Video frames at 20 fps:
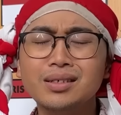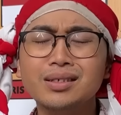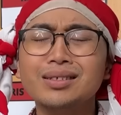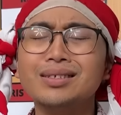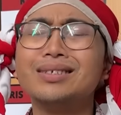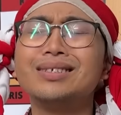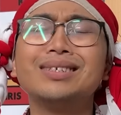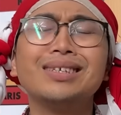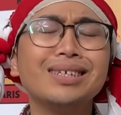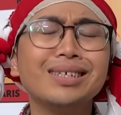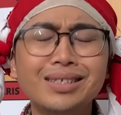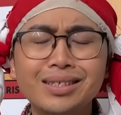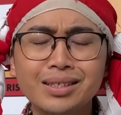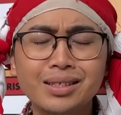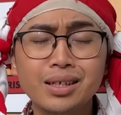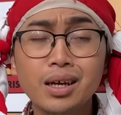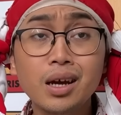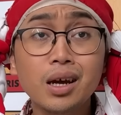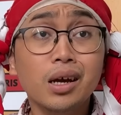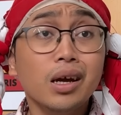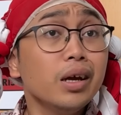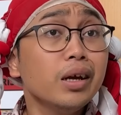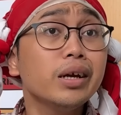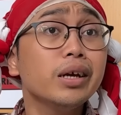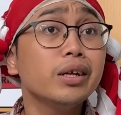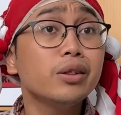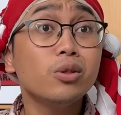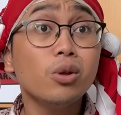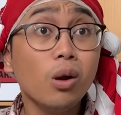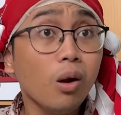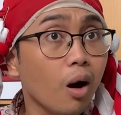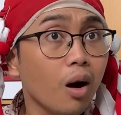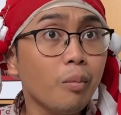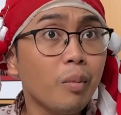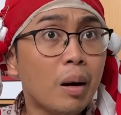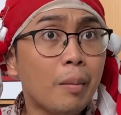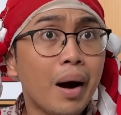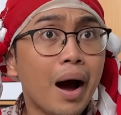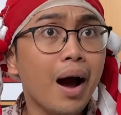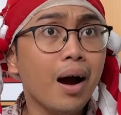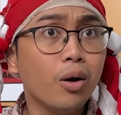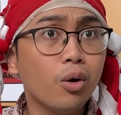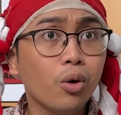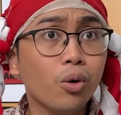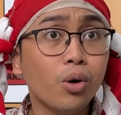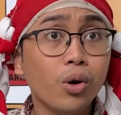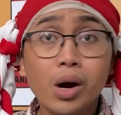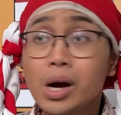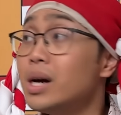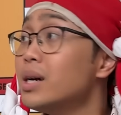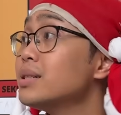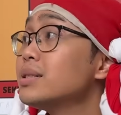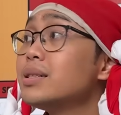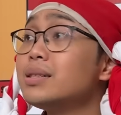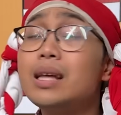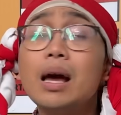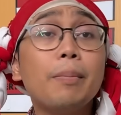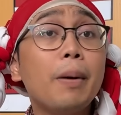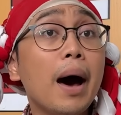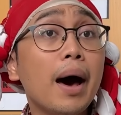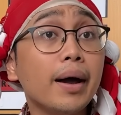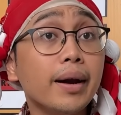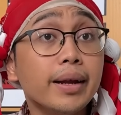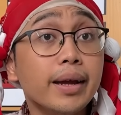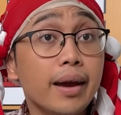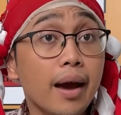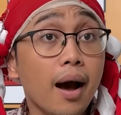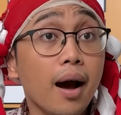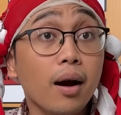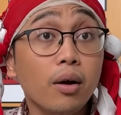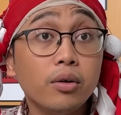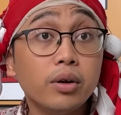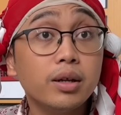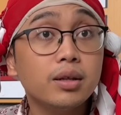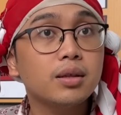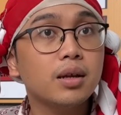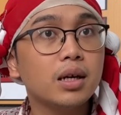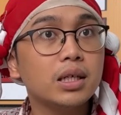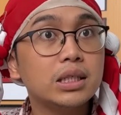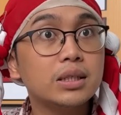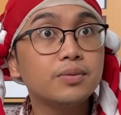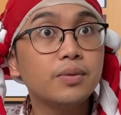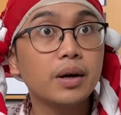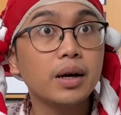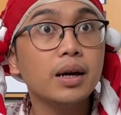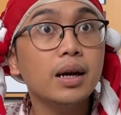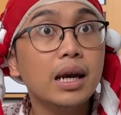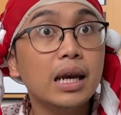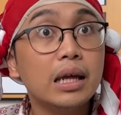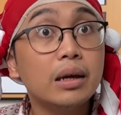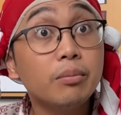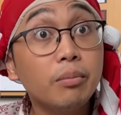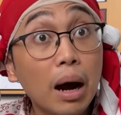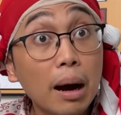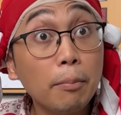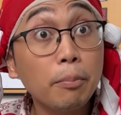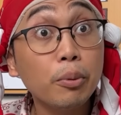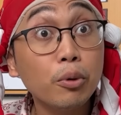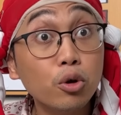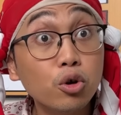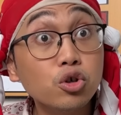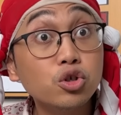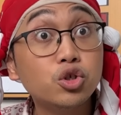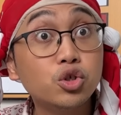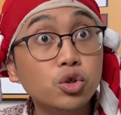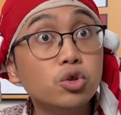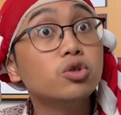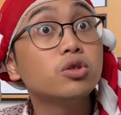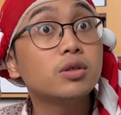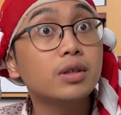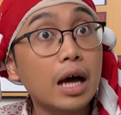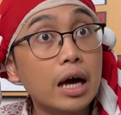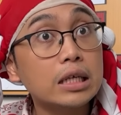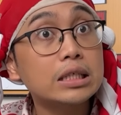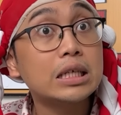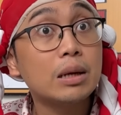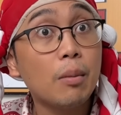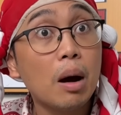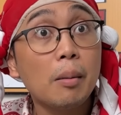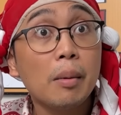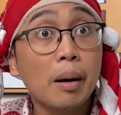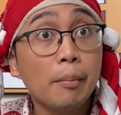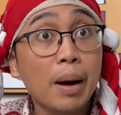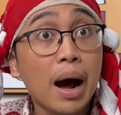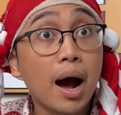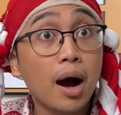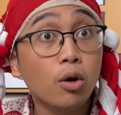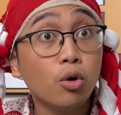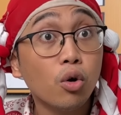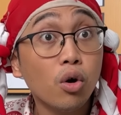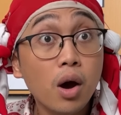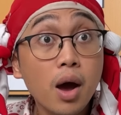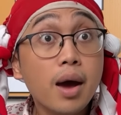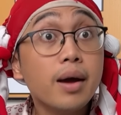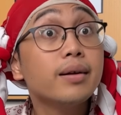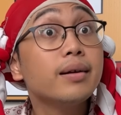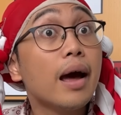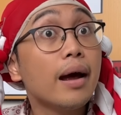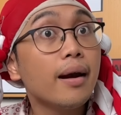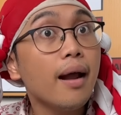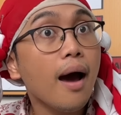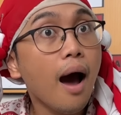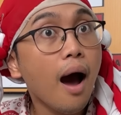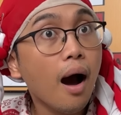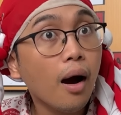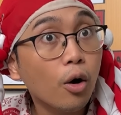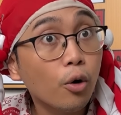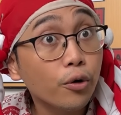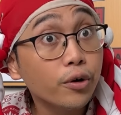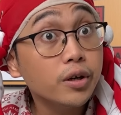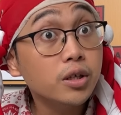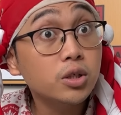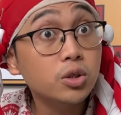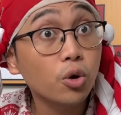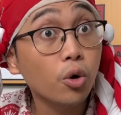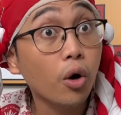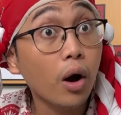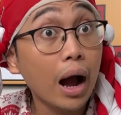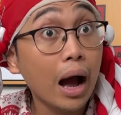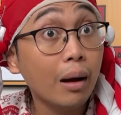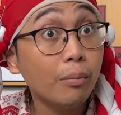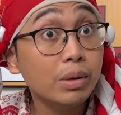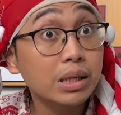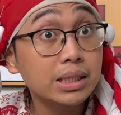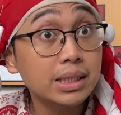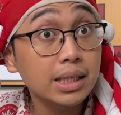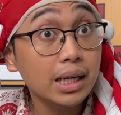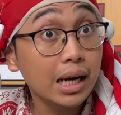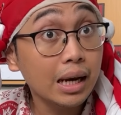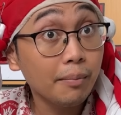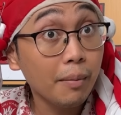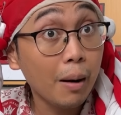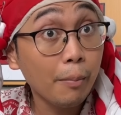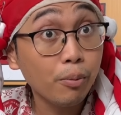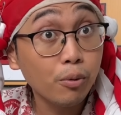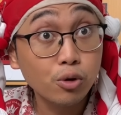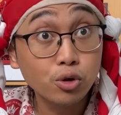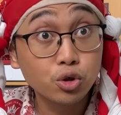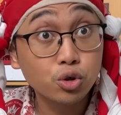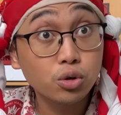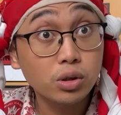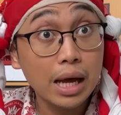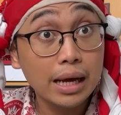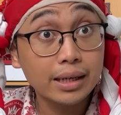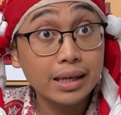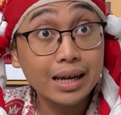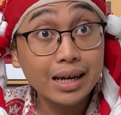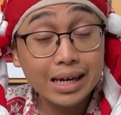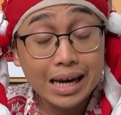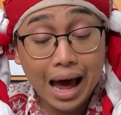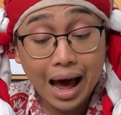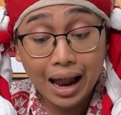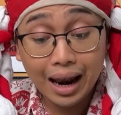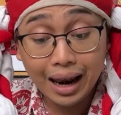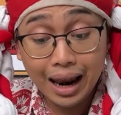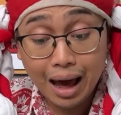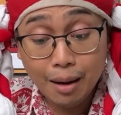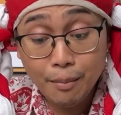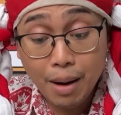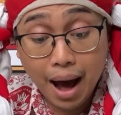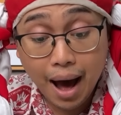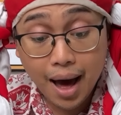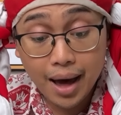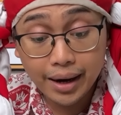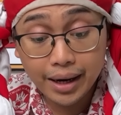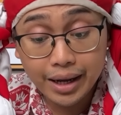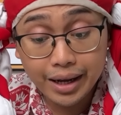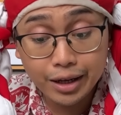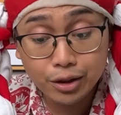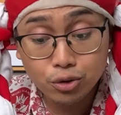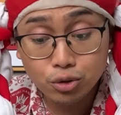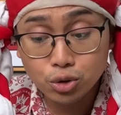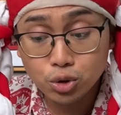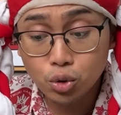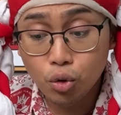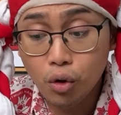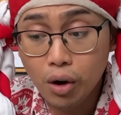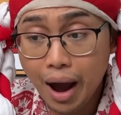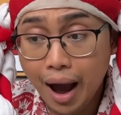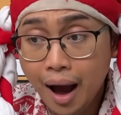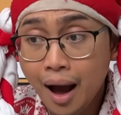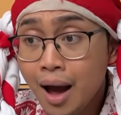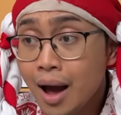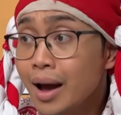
Is, itu loh mama aku. Setiap hari ya aku ditransferin 50 juta sama mama aku dan aku disuruh ngabisin 50 jutanya dalam hari itu juga.